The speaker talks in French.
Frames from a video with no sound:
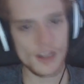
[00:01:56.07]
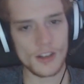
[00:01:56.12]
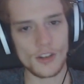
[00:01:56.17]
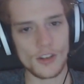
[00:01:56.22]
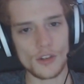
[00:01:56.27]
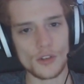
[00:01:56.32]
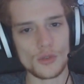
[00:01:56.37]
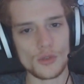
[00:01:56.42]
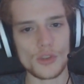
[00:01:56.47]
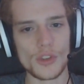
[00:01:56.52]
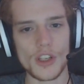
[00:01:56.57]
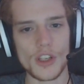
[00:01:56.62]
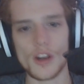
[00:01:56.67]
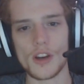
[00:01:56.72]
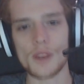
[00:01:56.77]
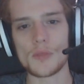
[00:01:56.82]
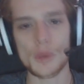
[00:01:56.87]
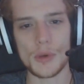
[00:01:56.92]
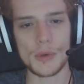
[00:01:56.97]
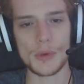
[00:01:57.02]
Euh, nous, on a quand
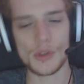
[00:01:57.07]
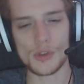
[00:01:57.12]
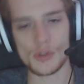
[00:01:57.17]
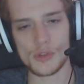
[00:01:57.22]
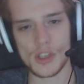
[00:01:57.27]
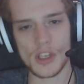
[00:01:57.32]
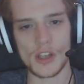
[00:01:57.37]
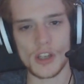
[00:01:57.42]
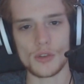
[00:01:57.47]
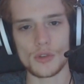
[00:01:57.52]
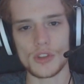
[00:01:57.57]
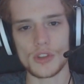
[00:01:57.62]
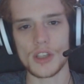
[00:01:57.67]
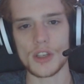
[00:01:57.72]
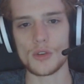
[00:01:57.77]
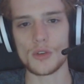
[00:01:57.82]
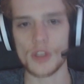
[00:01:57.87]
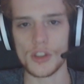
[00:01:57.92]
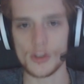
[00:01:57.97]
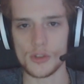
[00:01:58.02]
même pas mal de séries à
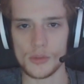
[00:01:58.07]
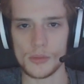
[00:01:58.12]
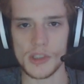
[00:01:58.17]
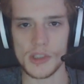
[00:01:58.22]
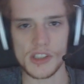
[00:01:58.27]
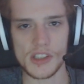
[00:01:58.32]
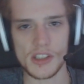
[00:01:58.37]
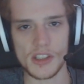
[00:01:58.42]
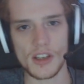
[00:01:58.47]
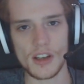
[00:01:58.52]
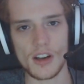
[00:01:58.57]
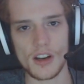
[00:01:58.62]
côté, Cube, etc.